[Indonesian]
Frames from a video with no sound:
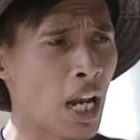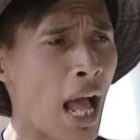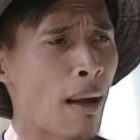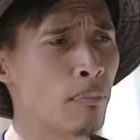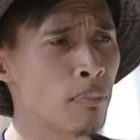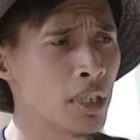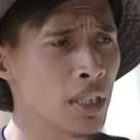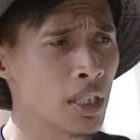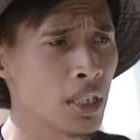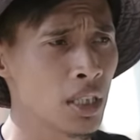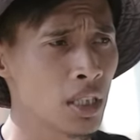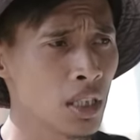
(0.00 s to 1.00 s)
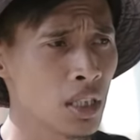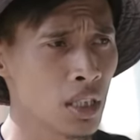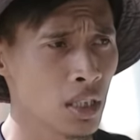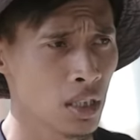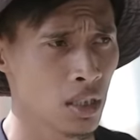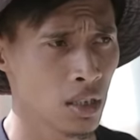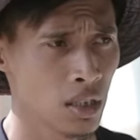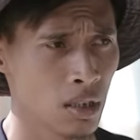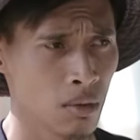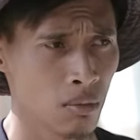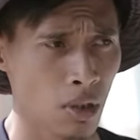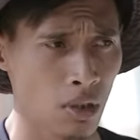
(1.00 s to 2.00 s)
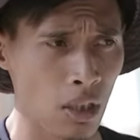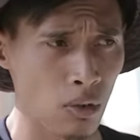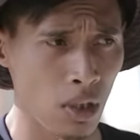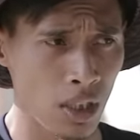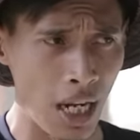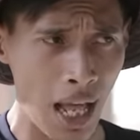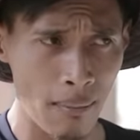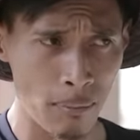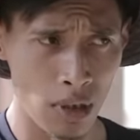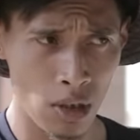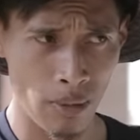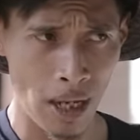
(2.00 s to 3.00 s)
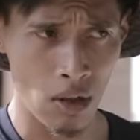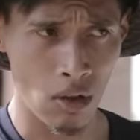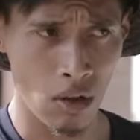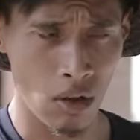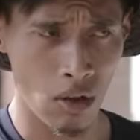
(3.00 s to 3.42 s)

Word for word: klambi. Kowe tak tukang klambi tuh Pak lo.